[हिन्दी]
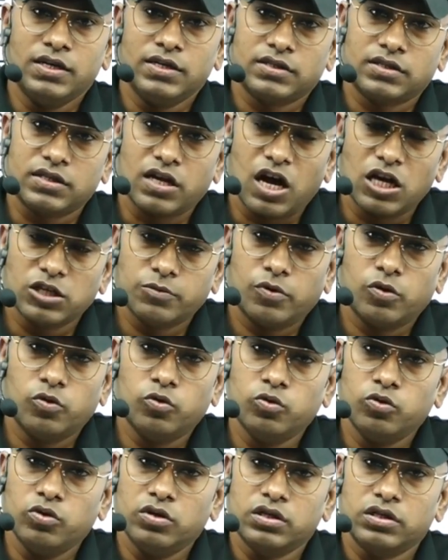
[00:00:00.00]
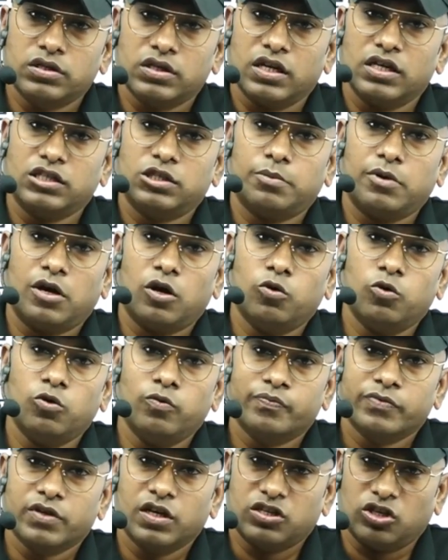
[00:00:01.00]
सहस बहु सहस्त्र बाहु
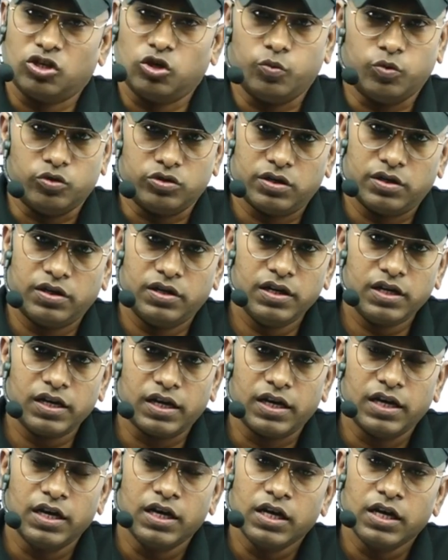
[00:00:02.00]
चतुर्भुज ठीक है